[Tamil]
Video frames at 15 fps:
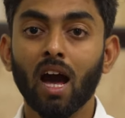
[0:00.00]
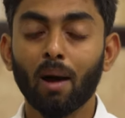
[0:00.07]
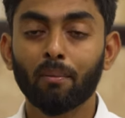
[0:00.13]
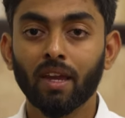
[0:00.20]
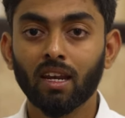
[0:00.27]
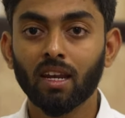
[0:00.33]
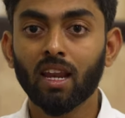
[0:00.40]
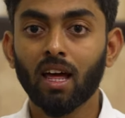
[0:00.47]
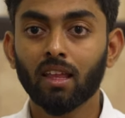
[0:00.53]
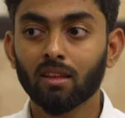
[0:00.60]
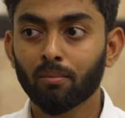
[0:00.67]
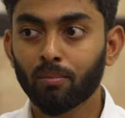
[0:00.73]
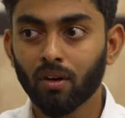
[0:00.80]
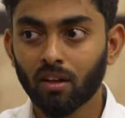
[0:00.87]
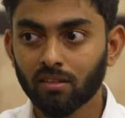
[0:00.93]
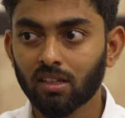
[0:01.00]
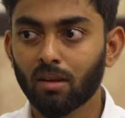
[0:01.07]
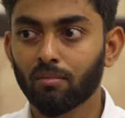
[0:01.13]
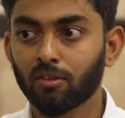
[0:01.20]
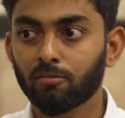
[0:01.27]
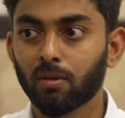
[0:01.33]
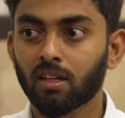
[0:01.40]
அப்போ என்னென்னா அந்த
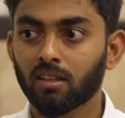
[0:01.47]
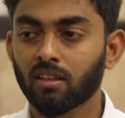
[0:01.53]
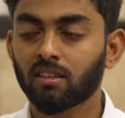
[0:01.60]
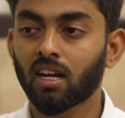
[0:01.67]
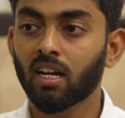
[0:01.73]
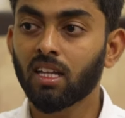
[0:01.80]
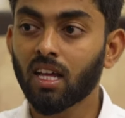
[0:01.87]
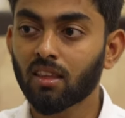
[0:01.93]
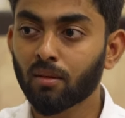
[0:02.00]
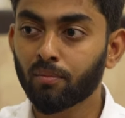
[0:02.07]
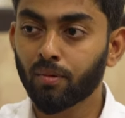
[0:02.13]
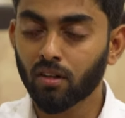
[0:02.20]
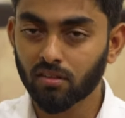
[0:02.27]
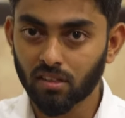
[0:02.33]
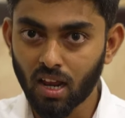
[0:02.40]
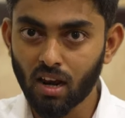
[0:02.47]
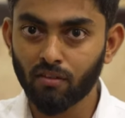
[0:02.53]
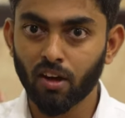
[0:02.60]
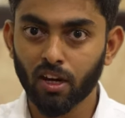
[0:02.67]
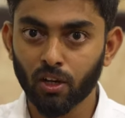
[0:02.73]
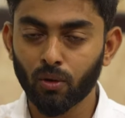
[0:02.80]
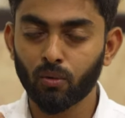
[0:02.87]
பர்சனை மிஸ் பண்ணுறதை தாண்டி அந்த பர்சனால்
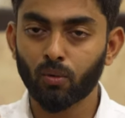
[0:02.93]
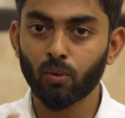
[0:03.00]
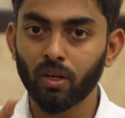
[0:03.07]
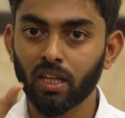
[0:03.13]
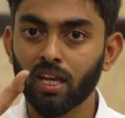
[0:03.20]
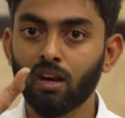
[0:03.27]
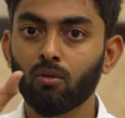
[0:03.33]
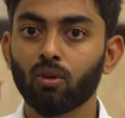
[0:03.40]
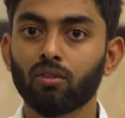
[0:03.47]
வரக்கூடிய